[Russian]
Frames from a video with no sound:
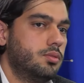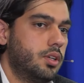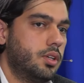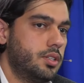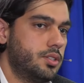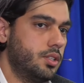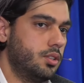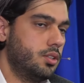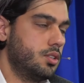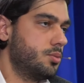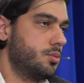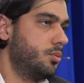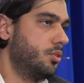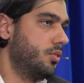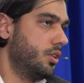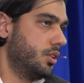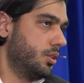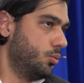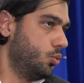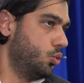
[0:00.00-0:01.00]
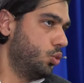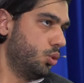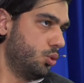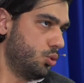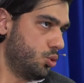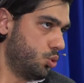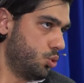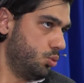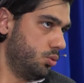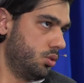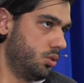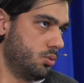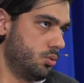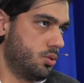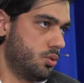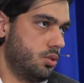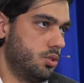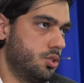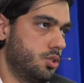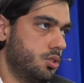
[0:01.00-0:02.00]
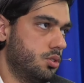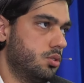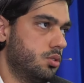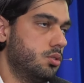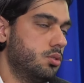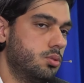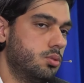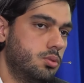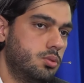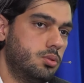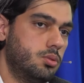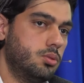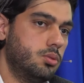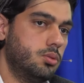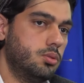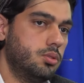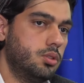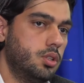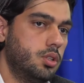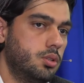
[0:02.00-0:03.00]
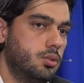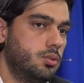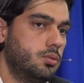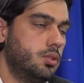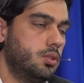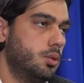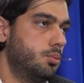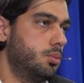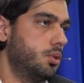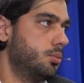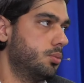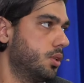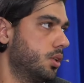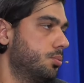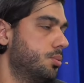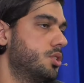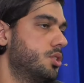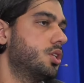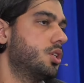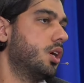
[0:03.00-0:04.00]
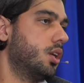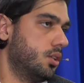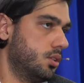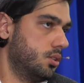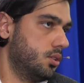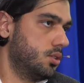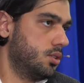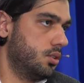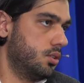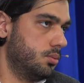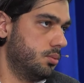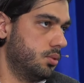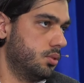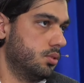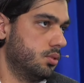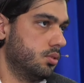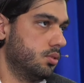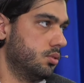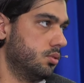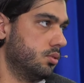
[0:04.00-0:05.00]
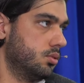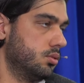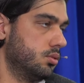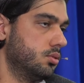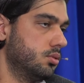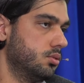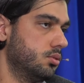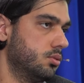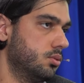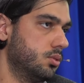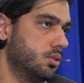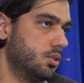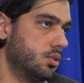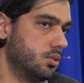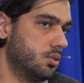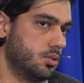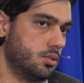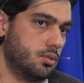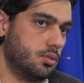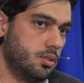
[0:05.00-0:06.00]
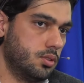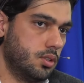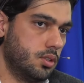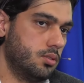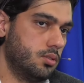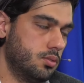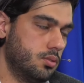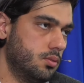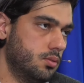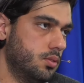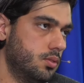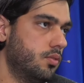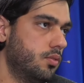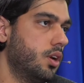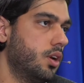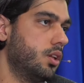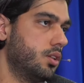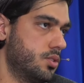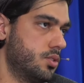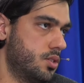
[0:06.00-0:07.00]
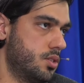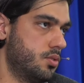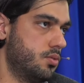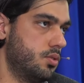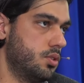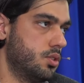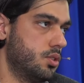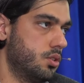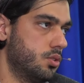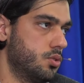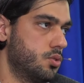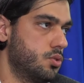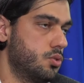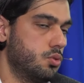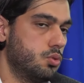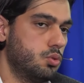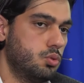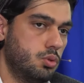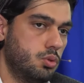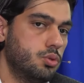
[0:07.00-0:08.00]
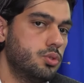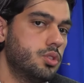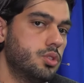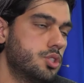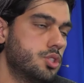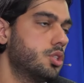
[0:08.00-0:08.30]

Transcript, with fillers: хотелось бы в этом долю шутки услышать, но ну, не, не было бы так печально, если бы ну, это являлось действительностью. Ну, люди